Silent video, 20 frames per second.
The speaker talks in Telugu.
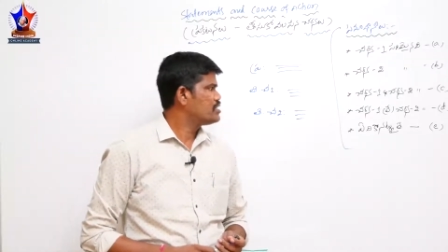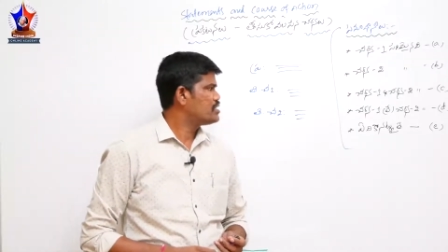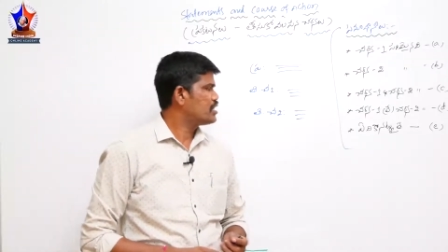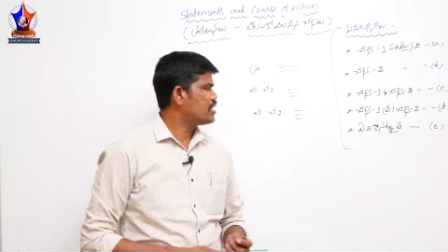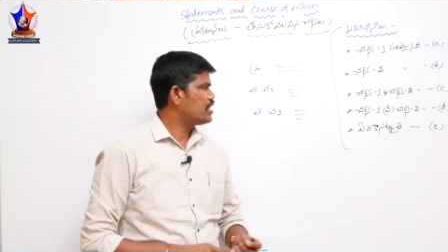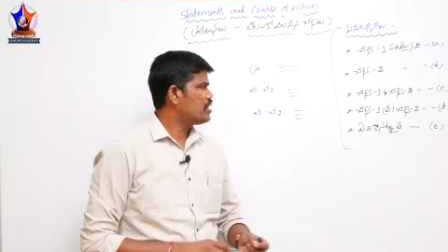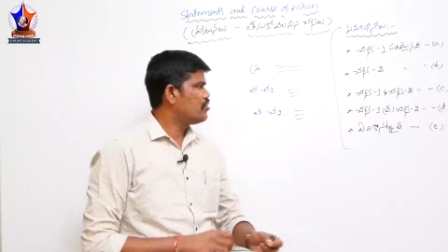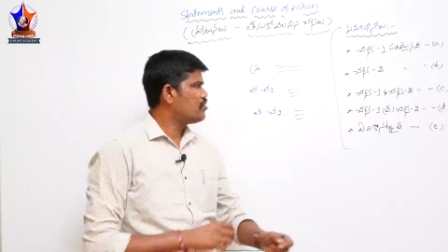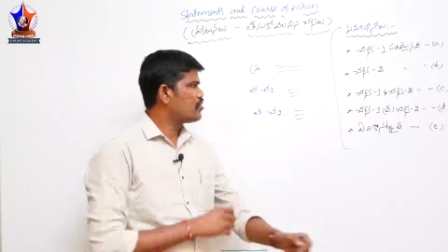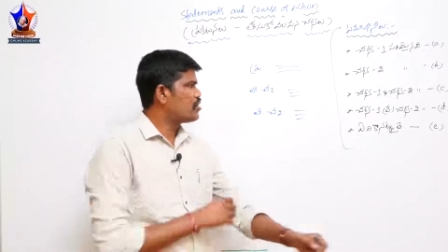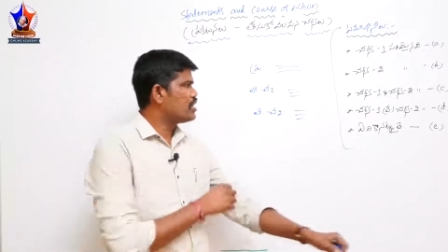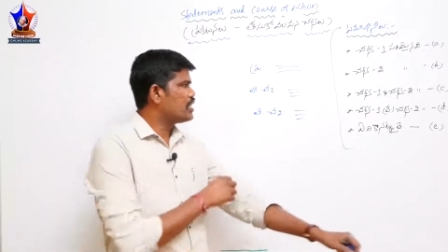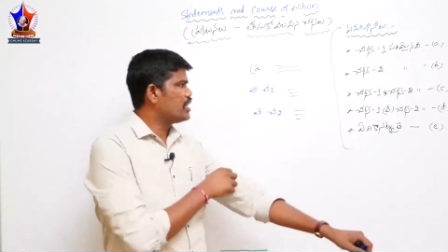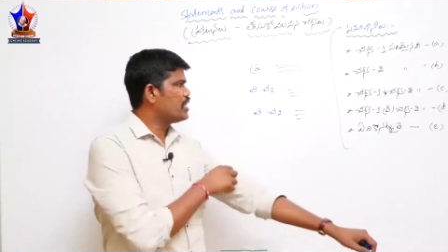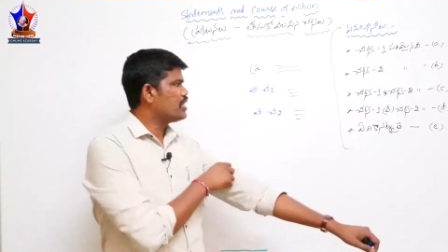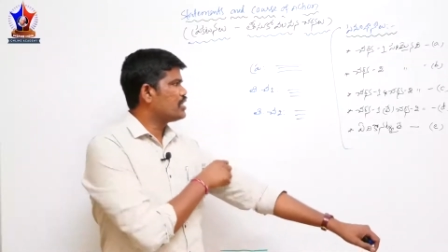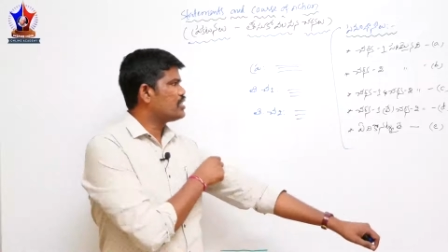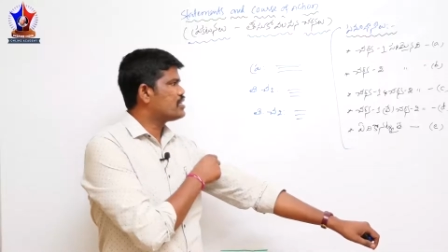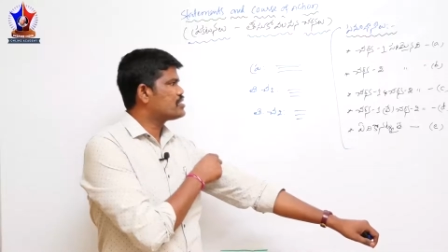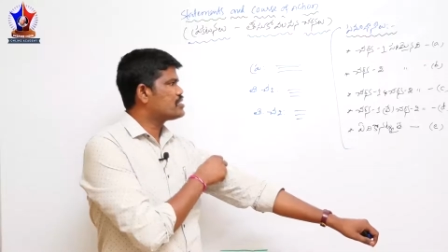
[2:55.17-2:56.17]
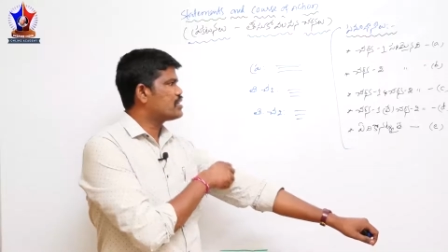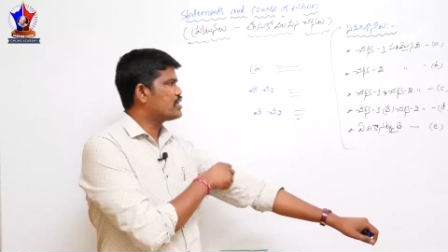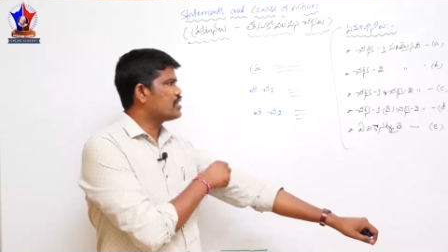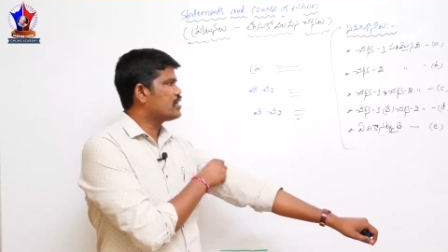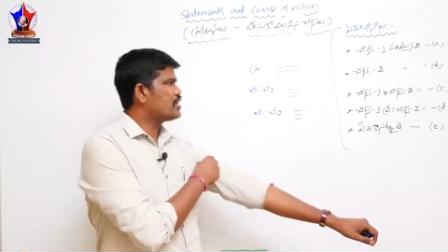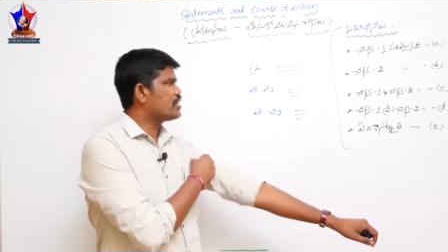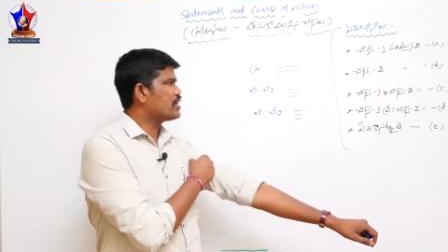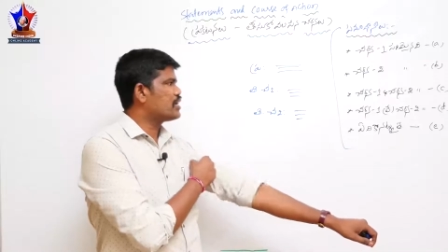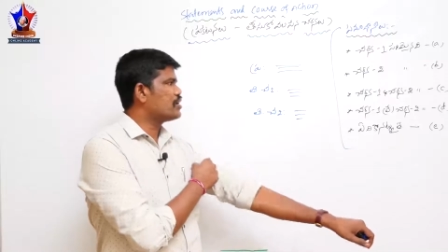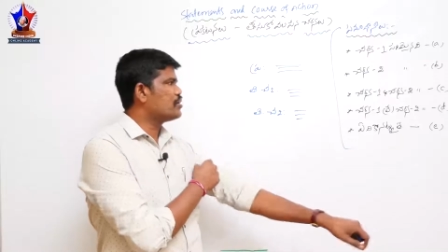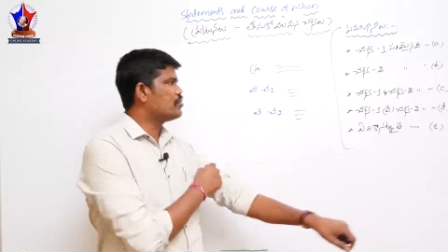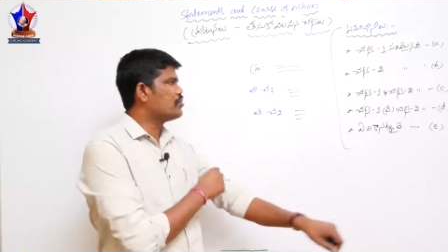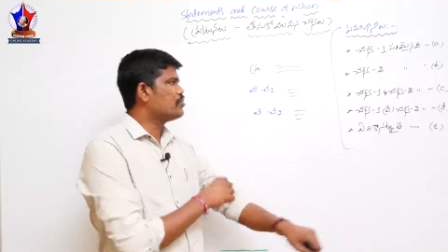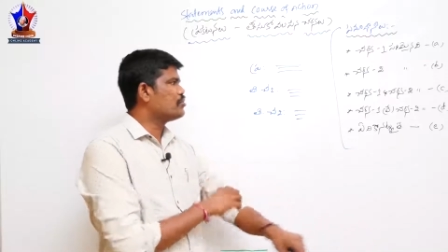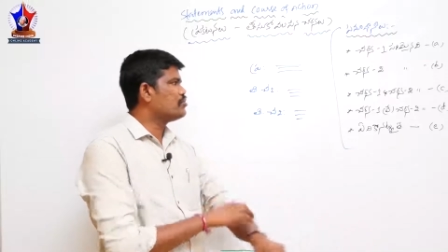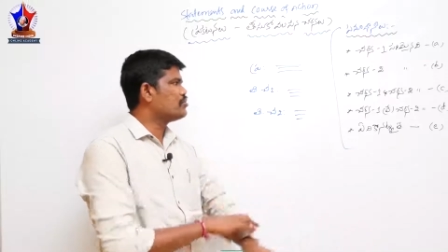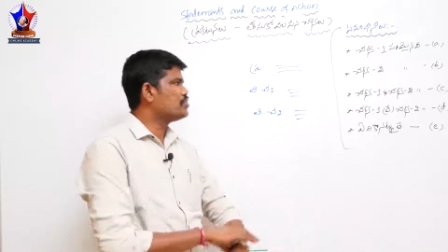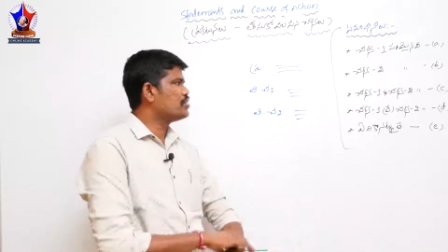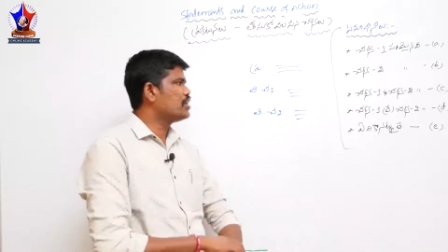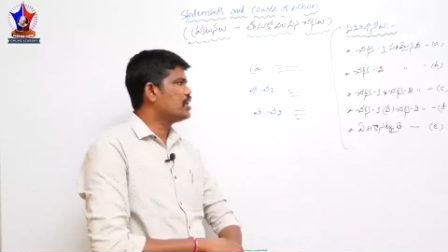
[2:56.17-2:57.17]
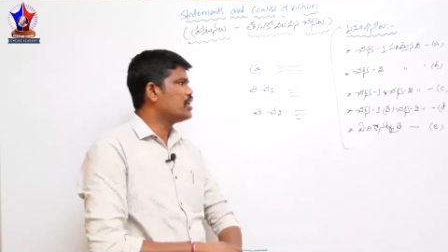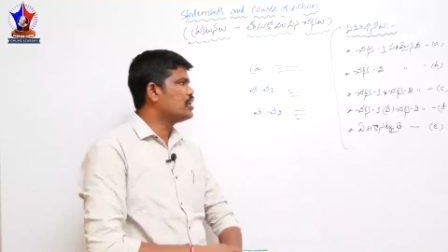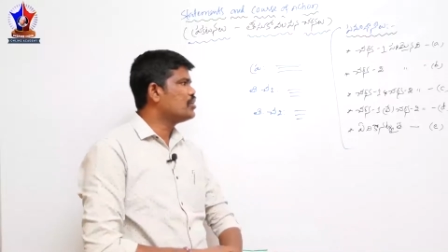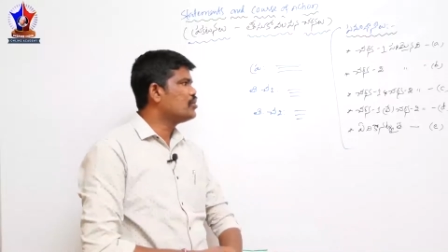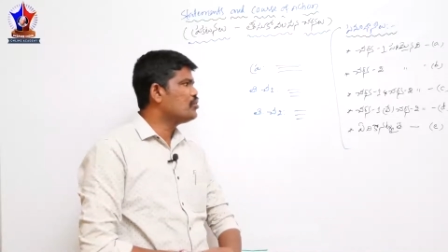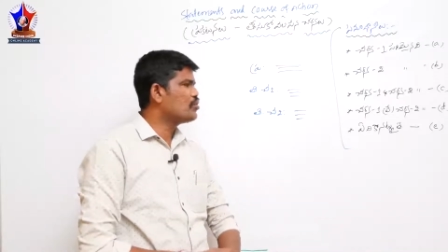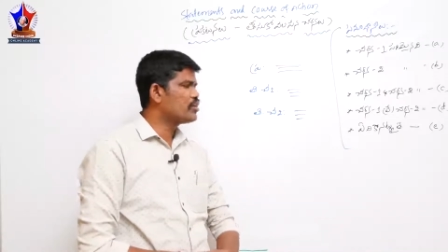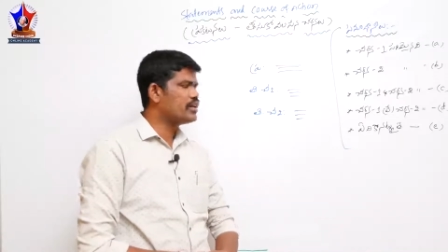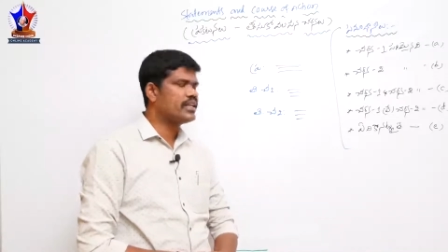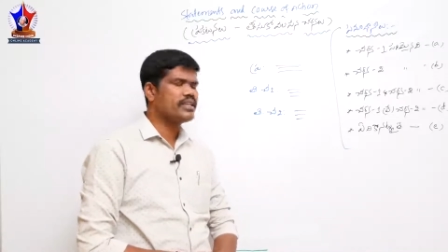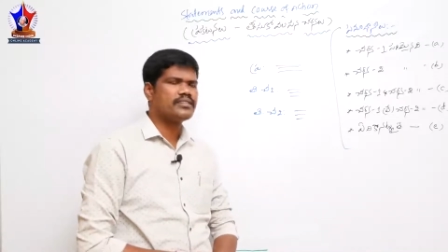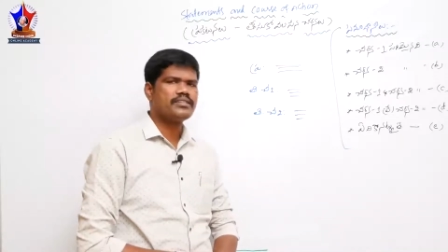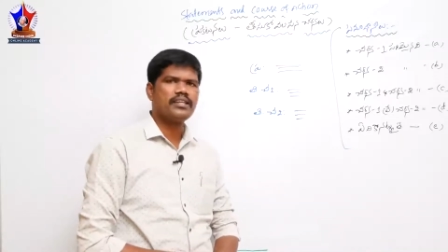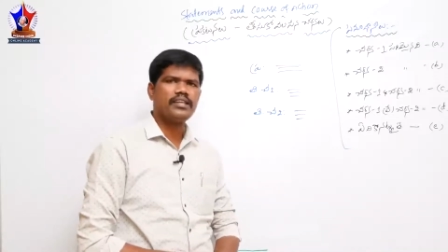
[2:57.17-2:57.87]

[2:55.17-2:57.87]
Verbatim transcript: చర్య ఒకటి లేదా చర్య రెండు ఏదో ఒకటి